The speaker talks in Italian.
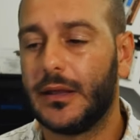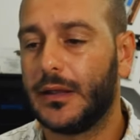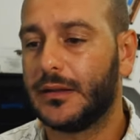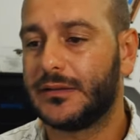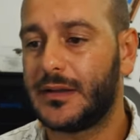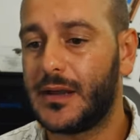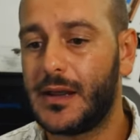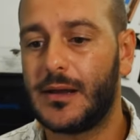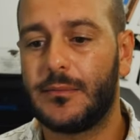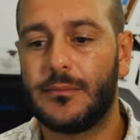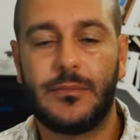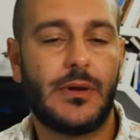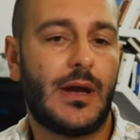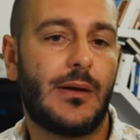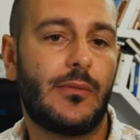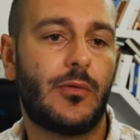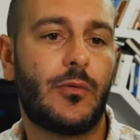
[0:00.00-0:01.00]
se
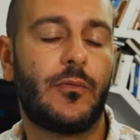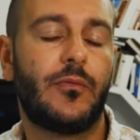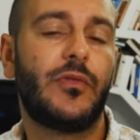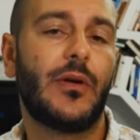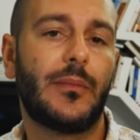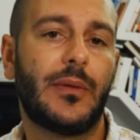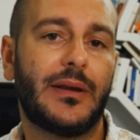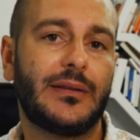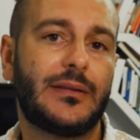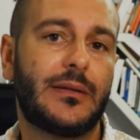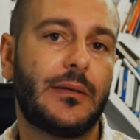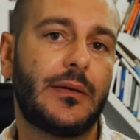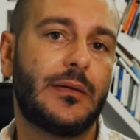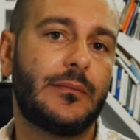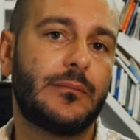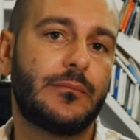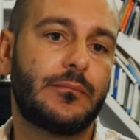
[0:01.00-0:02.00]
abbiamo
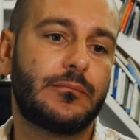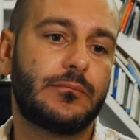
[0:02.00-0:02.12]
ovviamente